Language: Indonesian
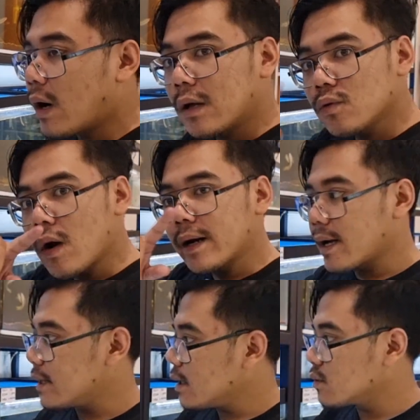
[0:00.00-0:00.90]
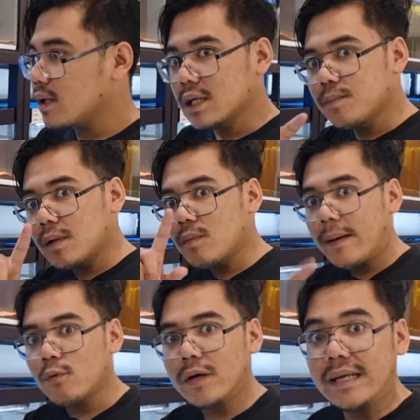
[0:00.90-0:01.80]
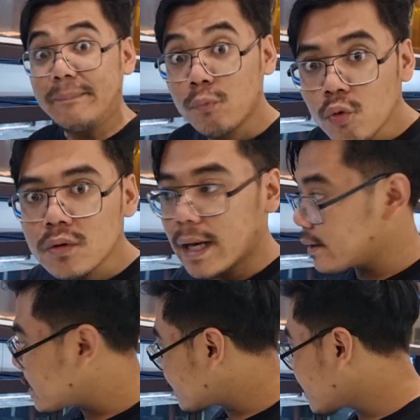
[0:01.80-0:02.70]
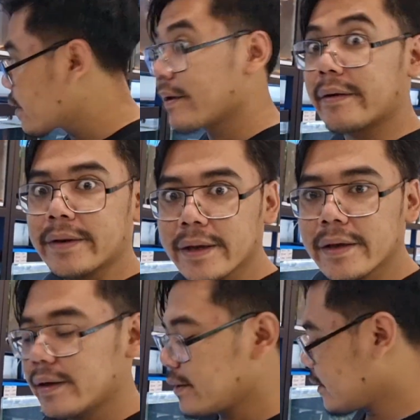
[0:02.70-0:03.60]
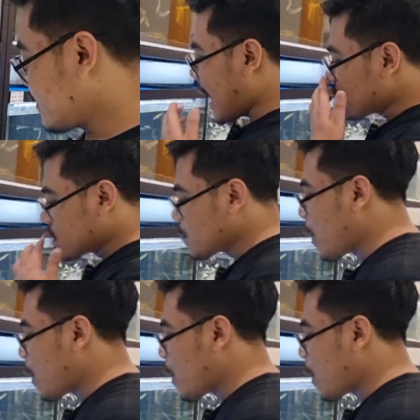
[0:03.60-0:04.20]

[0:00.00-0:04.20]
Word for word: untuk harganya 350 ribu dan ikannya gede-gede lanjut